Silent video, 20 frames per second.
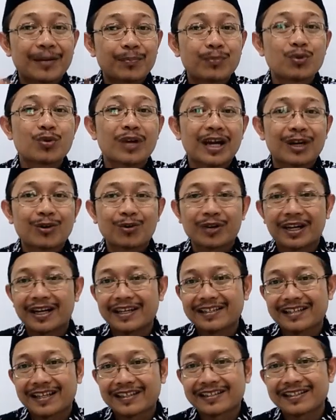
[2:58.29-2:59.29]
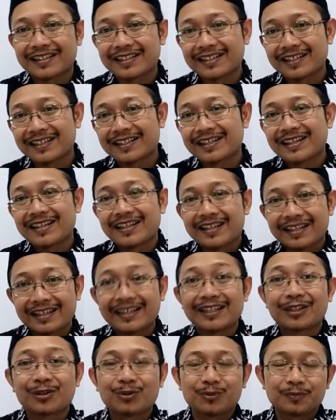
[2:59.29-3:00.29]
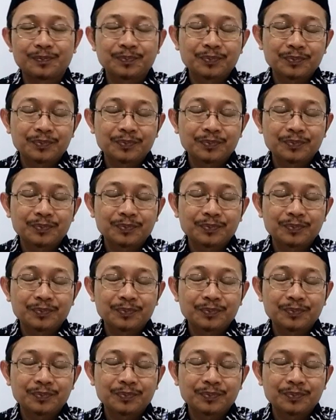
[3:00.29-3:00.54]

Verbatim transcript: bukan organisasi itu